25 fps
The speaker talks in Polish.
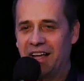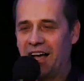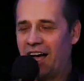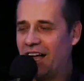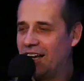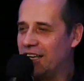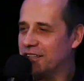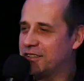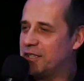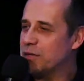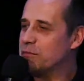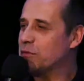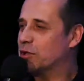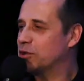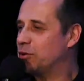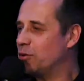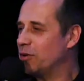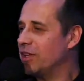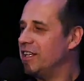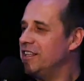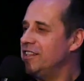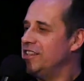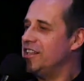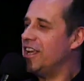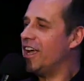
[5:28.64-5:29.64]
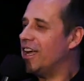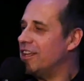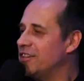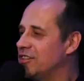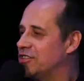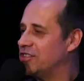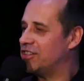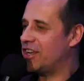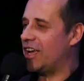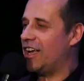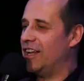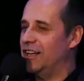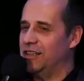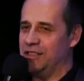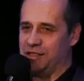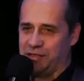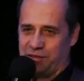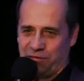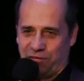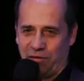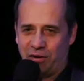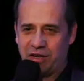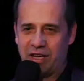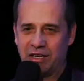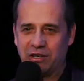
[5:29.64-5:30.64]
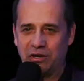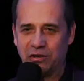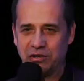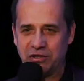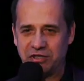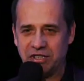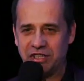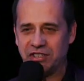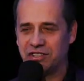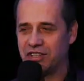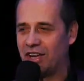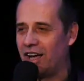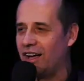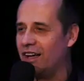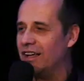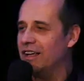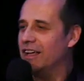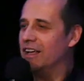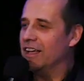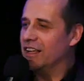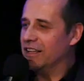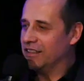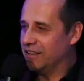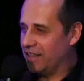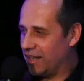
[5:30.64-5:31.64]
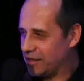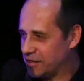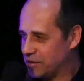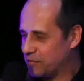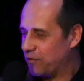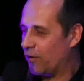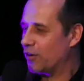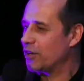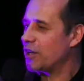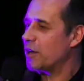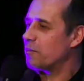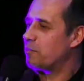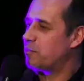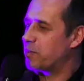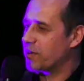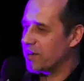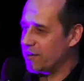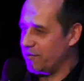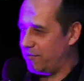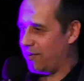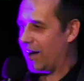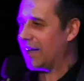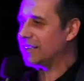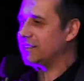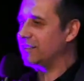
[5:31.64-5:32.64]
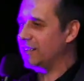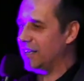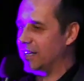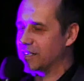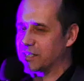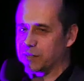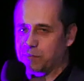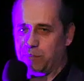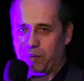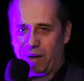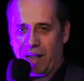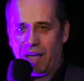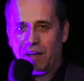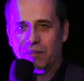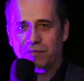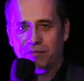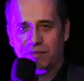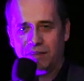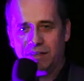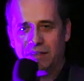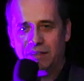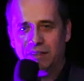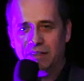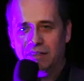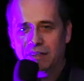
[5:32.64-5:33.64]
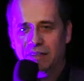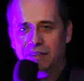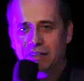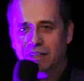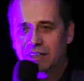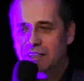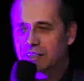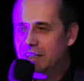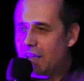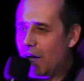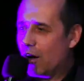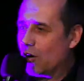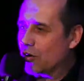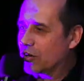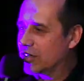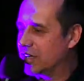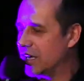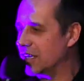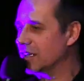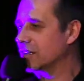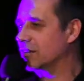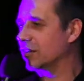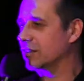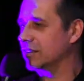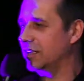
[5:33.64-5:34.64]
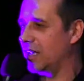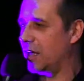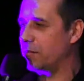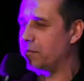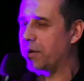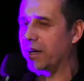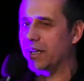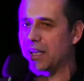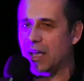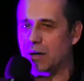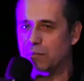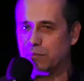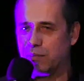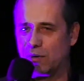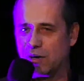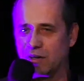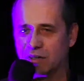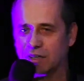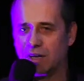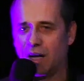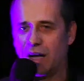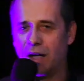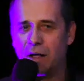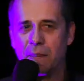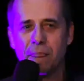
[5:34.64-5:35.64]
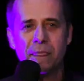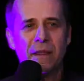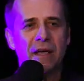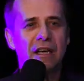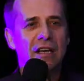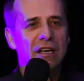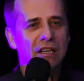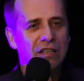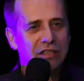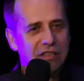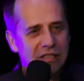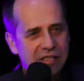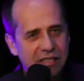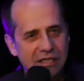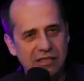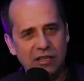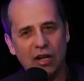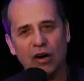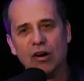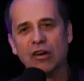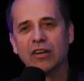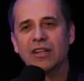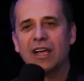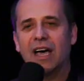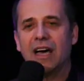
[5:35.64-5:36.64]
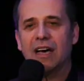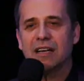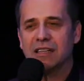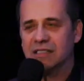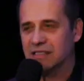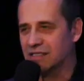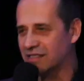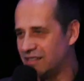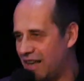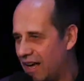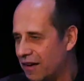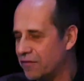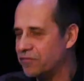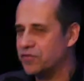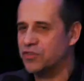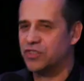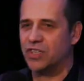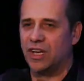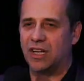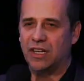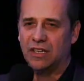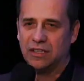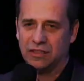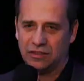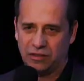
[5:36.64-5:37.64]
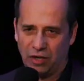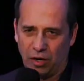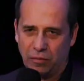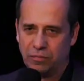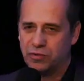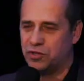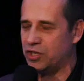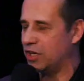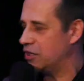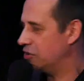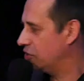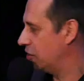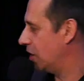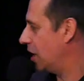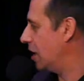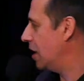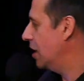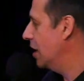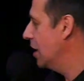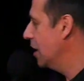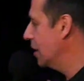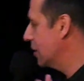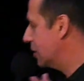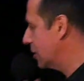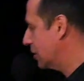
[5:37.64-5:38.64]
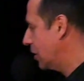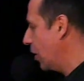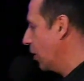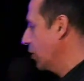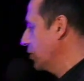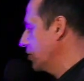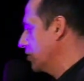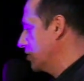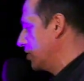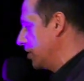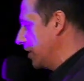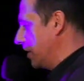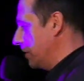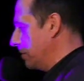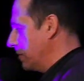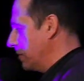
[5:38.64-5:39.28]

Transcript: ale tym, który nie dzieli swojego życia na swoje prywatne sprawy i na okienko dla Pana Boga, historia zawsze dobrze się skończy.